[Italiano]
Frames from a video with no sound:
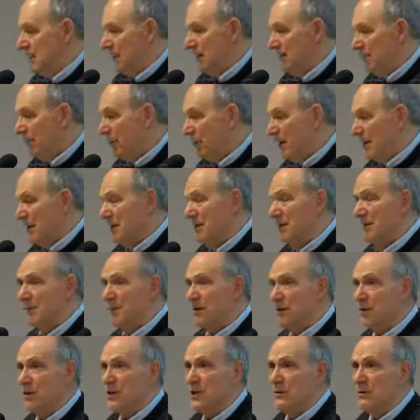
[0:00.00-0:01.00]
Poi
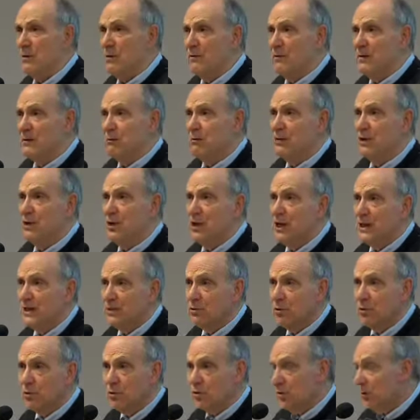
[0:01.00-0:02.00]
oggi abbiamo visto il
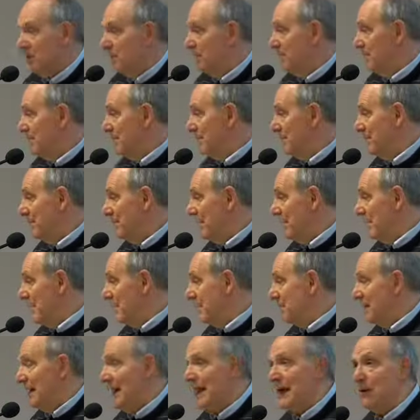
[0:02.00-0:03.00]
circolo
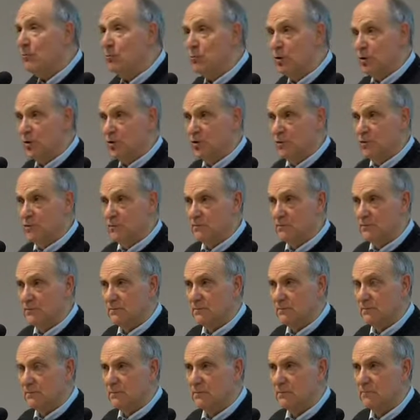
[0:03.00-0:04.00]
ermeneutico.
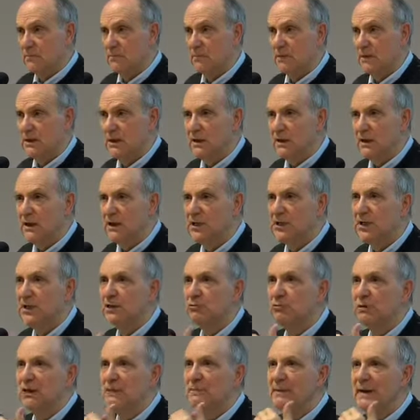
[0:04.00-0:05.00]
Il
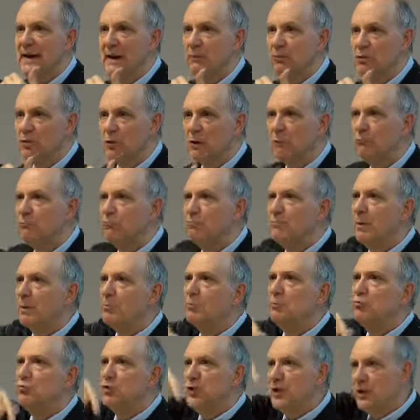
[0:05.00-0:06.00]
circolo ermeneutico è un,
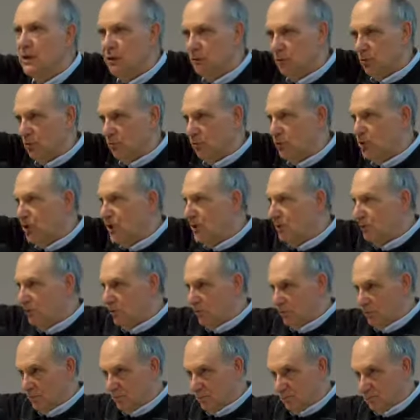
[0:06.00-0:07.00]
proprio un circolo, un
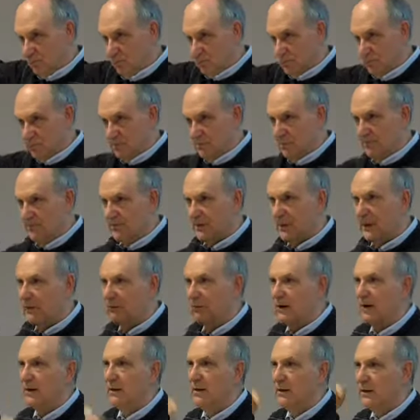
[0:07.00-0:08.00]
circolo.
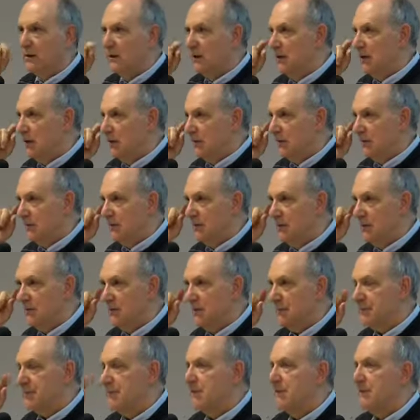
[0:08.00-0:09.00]
Allora,
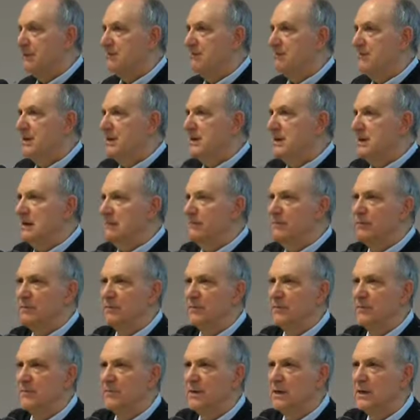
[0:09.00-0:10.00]
per esempio,
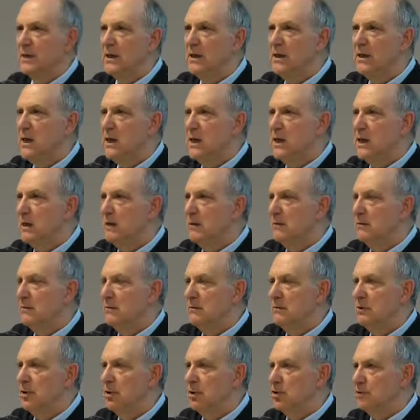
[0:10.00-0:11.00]
il
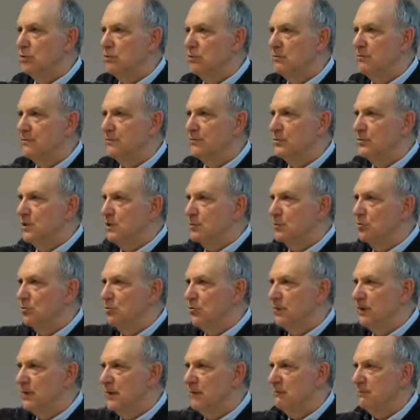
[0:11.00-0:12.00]
nostro
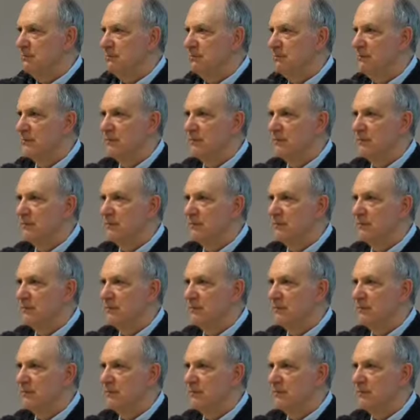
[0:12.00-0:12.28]
fondatore,